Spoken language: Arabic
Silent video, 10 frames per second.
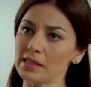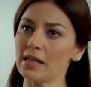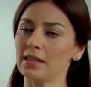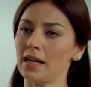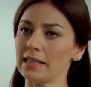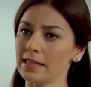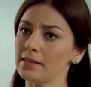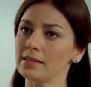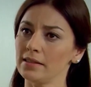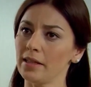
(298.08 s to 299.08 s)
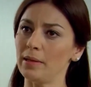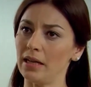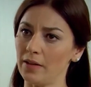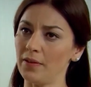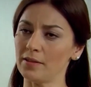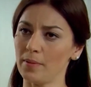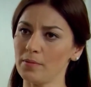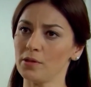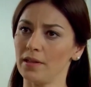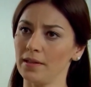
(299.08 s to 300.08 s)
وصارت تحكي كلام طالع نازل ليش ما
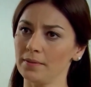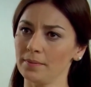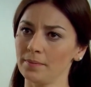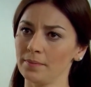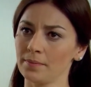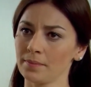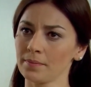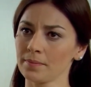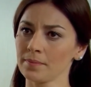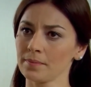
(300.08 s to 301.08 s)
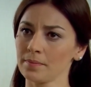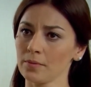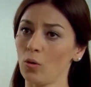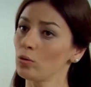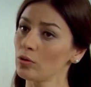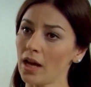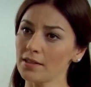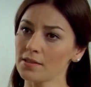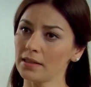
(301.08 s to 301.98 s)
حكى شيء؟ اللي عمله